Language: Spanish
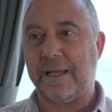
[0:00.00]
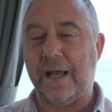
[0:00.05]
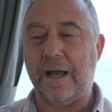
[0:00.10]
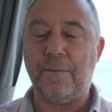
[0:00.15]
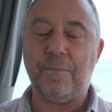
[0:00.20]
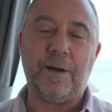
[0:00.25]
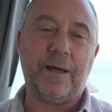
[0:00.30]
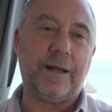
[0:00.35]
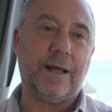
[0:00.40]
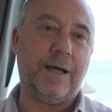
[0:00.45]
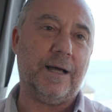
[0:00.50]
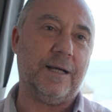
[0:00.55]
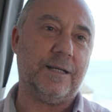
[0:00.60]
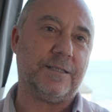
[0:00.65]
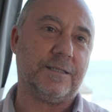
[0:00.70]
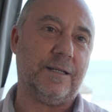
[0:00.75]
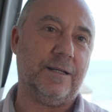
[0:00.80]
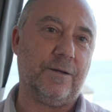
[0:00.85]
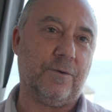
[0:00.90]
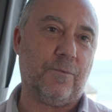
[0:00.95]

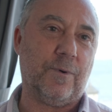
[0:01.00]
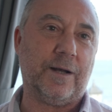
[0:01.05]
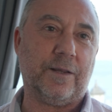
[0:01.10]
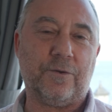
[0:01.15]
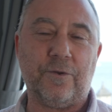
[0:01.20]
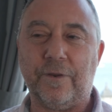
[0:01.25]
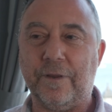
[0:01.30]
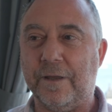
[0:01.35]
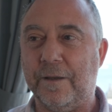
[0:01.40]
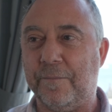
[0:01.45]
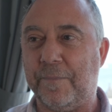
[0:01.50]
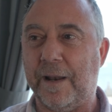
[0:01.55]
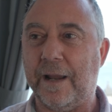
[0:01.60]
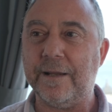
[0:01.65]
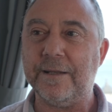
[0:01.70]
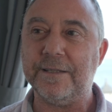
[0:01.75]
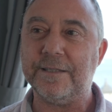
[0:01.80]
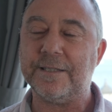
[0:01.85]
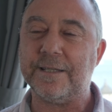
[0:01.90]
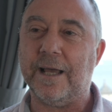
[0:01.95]
cámaras, el cuarto de
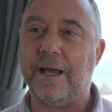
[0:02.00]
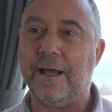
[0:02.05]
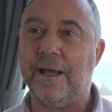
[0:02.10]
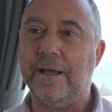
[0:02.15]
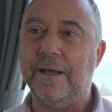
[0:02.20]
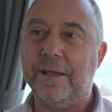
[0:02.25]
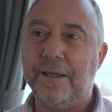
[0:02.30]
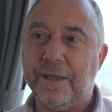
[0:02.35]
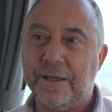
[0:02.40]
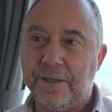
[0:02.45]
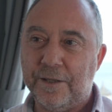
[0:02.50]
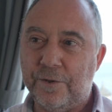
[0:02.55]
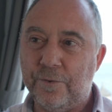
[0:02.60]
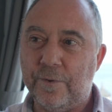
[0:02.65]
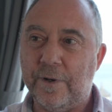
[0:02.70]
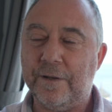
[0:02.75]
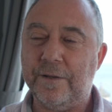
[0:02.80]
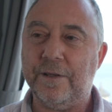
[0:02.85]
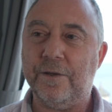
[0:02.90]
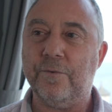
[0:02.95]
plancha y,
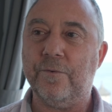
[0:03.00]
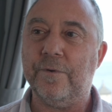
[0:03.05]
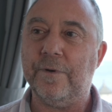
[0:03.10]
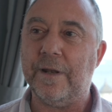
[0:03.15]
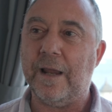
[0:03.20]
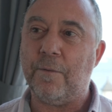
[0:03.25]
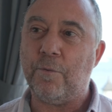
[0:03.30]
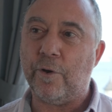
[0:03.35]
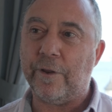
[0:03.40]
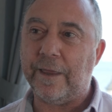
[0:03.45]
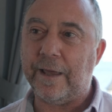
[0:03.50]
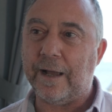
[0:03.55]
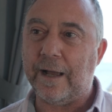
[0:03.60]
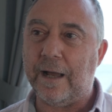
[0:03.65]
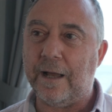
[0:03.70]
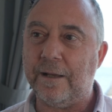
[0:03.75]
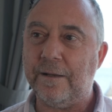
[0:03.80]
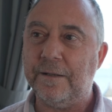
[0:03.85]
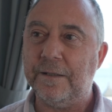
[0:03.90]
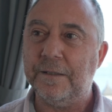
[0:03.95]
una
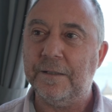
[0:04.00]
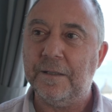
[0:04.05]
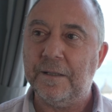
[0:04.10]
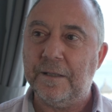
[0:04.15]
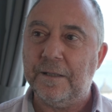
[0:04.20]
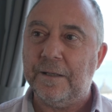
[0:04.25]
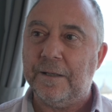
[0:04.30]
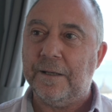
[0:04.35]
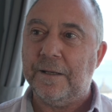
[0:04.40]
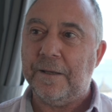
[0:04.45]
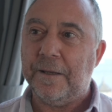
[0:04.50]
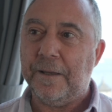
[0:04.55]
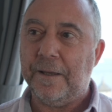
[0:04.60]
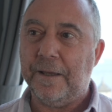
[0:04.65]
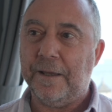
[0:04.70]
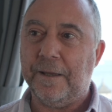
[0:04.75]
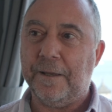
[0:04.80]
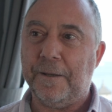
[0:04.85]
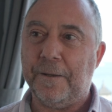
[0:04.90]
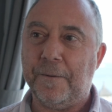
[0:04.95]
bodega,
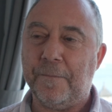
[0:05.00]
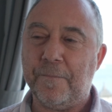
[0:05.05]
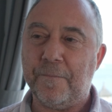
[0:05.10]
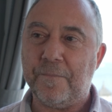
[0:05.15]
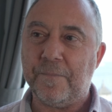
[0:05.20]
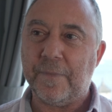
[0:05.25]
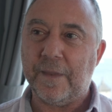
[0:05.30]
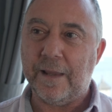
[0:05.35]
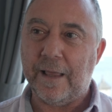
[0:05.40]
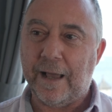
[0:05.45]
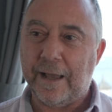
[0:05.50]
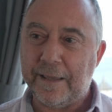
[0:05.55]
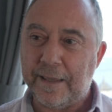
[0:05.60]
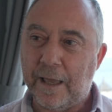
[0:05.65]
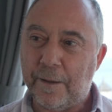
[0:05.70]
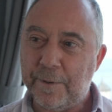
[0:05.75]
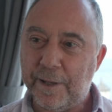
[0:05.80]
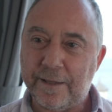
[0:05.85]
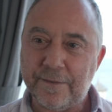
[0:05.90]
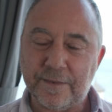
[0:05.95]
eh, ahí
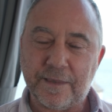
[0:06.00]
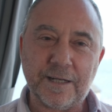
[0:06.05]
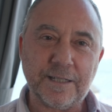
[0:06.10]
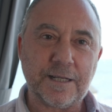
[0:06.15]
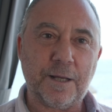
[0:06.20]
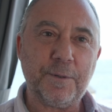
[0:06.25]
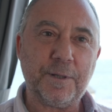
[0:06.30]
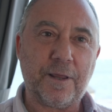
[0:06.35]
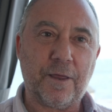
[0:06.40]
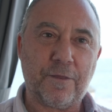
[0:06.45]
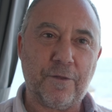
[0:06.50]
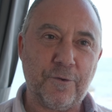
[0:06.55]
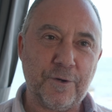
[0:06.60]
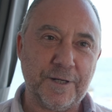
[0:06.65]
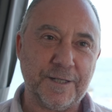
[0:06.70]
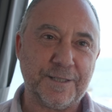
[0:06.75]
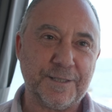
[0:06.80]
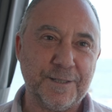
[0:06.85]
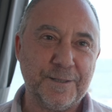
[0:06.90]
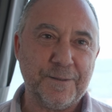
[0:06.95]
habían tres
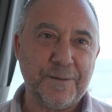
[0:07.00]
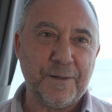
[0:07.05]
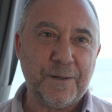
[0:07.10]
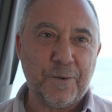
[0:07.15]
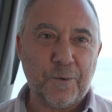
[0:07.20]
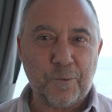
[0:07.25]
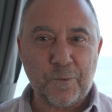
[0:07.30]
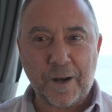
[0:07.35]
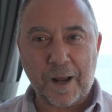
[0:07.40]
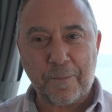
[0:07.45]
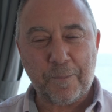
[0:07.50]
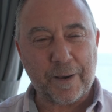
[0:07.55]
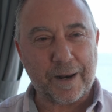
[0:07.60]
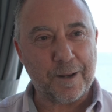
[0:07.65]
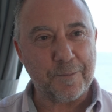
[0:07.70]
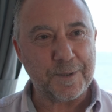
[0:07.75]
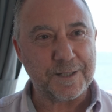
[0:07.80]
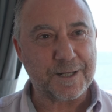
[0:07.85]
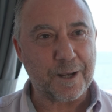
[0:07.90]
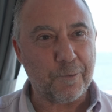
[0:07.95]
habitaciones, una
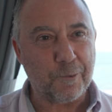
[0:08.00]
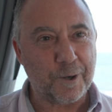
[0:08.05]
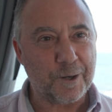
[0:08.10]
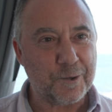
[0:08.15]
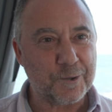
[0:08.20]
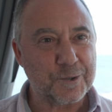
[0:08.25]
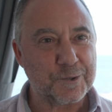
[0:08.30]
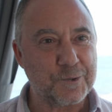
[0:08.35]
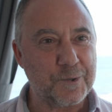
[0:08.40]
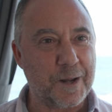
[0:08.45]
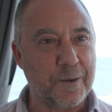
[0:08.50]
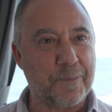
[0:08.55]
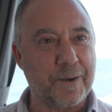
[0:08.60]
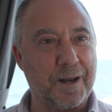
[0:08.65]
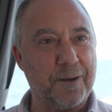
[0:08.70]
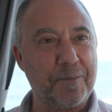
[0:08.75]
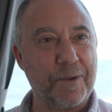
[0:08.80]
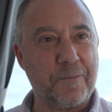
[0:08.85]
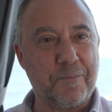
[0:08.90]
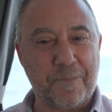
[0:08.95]
para mis abuelos, una
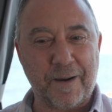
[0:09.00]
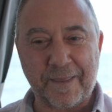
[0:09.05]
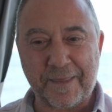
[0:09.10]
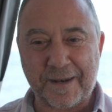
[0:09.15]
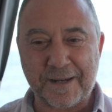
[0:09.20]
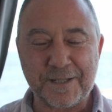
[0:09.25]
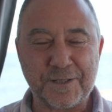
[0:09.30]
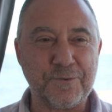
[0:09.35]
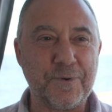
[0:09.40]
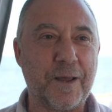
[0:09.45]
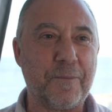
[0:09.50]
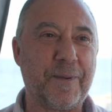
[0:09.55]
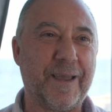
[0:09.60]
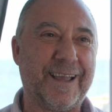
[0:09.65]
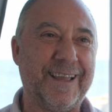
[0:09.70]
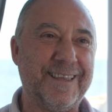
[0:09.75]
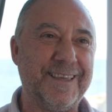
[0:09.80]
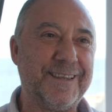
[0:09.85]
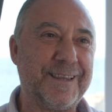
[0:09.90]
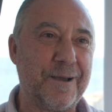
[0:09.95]
para mis padres y una
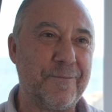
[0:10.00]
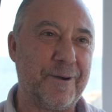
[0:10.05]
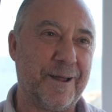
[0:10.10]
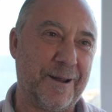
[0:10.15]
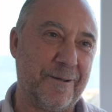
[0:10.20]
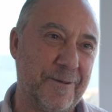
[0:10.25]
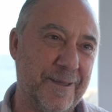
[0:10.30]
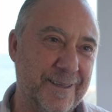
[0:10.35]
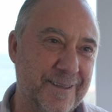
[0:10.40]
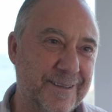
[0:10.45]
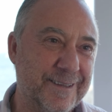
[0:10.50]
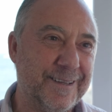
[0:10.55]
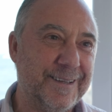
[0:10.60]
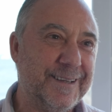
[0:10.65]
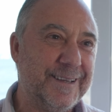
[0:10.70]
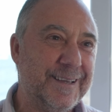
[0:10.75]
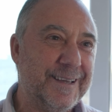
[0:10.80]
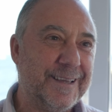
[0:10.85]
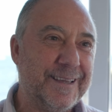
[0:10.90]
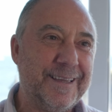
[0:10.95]
pequeñita para mí.
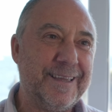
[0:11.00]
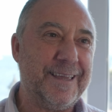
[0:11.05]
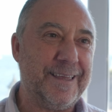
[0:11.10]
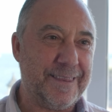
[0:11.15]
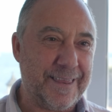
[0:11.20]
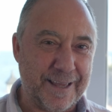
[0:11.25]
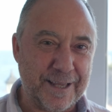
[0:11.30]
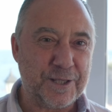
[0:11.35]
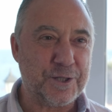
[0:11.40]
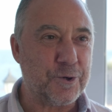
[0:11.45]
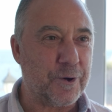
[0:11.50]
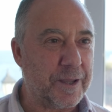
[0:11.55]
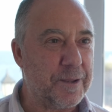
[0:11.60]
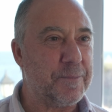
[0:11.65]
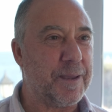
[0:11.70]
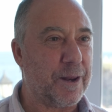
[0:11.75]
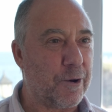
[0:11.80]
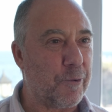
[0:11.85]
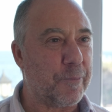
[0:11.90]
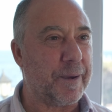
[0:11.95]
Y de hecho ahí
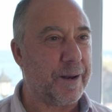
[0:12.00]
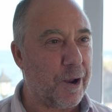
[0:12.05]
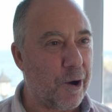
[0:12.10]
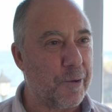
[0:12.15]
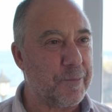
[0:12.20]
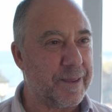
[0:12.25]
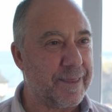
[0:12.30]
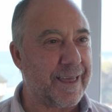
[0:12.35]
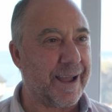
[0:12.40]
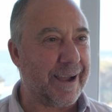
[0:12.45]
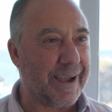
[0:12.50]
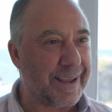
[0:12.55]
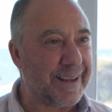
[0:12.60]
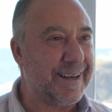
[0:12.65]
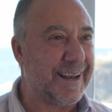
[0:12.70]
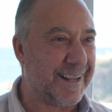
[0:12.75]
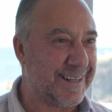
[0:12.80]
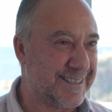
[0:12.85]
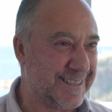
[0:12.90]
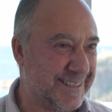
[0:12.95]
me han operado a mí de
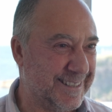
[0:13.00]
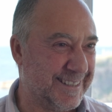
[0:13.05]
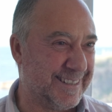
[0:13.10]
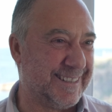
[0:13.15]
anginas.